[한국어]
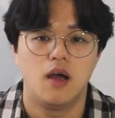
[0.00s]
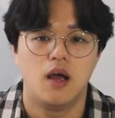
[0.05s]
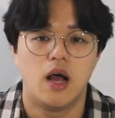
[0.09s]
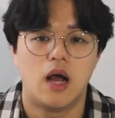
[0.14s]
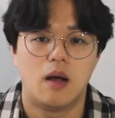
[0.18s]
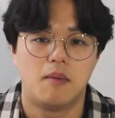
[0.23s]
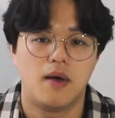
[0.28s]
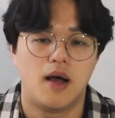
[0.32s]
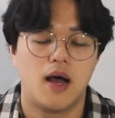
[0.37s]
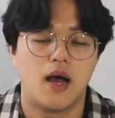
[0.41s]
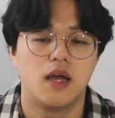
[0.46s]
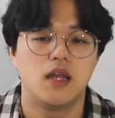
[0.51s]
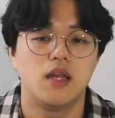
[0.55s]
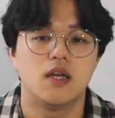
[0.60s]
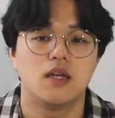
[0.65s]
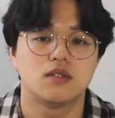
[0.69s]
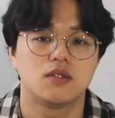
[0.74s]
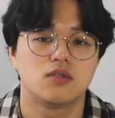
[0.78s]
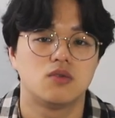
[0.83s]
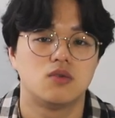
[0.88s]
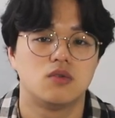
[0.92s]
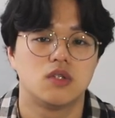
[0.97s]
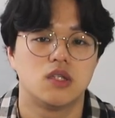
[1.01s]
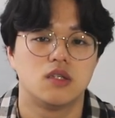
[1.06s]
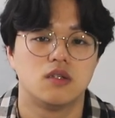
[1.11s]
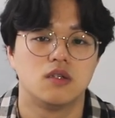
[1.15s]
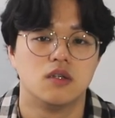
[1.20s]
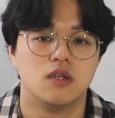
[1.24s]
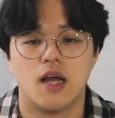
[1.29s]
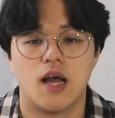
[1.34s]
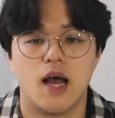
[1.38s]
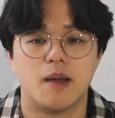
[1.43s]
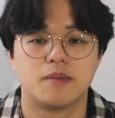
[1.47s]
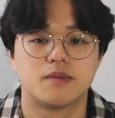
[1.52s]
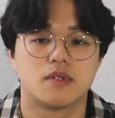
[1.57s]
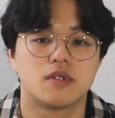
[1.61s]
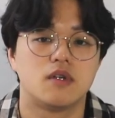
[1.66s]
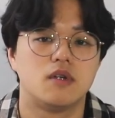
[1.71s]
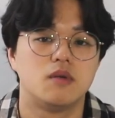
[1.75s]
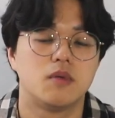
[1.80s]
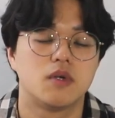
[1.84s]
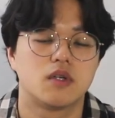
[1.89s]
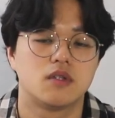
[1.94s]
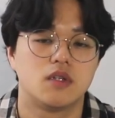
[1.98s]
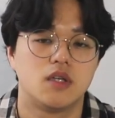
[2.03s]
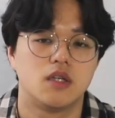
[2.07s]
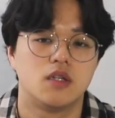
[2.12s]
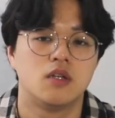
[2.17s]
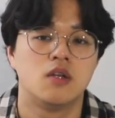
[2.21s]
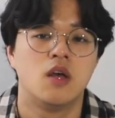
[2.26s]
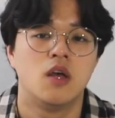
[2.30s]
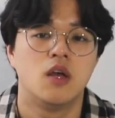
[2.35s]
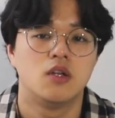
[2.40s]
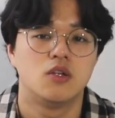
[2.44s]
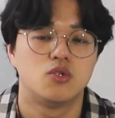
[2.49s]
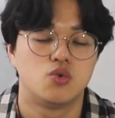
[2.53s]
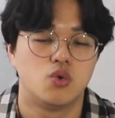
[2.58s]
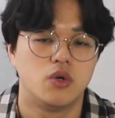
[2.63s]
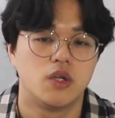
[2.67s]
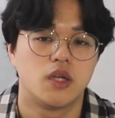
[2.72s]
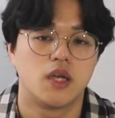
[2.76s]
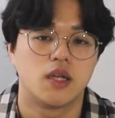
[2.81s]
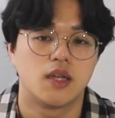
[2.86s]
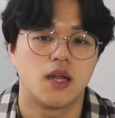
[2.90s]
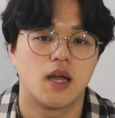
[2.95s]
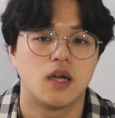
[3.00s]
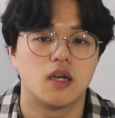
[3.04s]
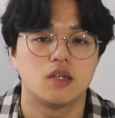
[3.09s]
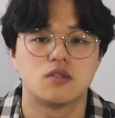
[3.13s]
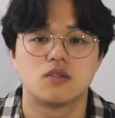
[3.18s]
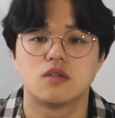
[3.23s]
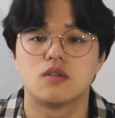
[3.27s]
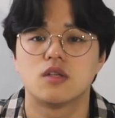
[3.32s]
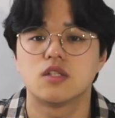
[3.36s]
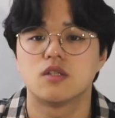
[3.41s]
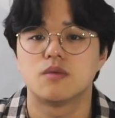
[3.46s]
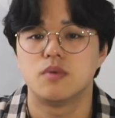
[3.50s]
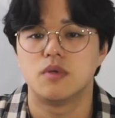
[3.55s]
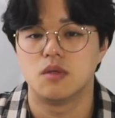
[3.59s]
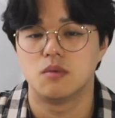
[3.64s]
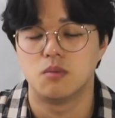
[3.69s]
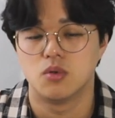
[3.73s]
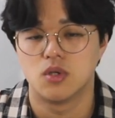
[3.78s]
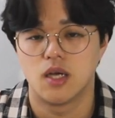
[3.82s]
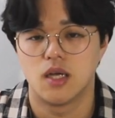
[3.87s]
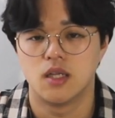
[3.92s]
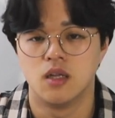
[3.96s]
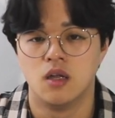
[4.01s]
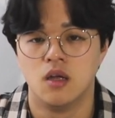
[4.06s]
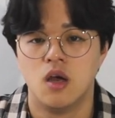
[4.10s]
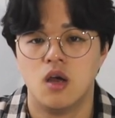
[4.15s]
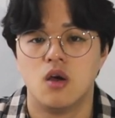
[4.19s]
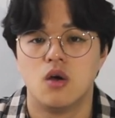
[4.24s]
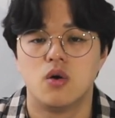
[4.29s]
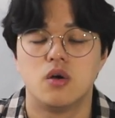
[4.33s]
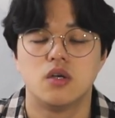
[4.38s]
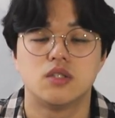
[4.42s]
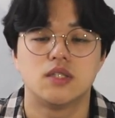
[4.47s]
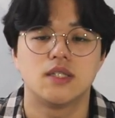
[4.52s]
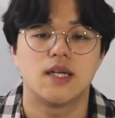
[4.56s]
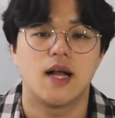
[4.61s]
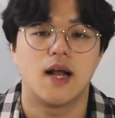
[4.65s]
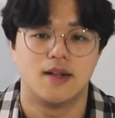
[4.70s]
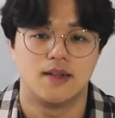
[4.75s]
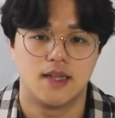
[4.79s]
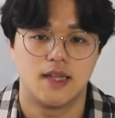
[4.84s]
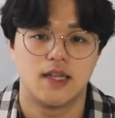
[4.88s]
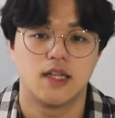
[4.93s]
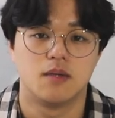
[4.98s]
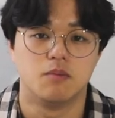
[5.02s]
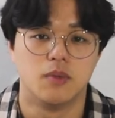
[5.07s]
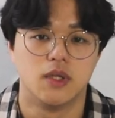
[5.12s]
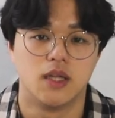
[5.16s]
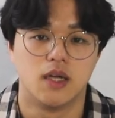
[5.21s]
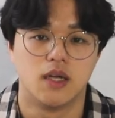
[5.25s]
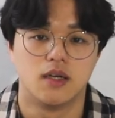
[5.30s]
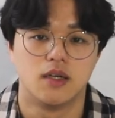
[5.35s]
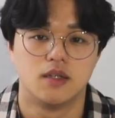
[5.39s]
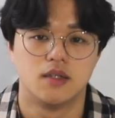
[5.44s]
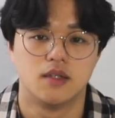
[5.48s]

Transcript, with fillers: 아마 아이에스오는 앞서 설명드린 조리개나 셔터스피드보단 훨씬 간단합니다.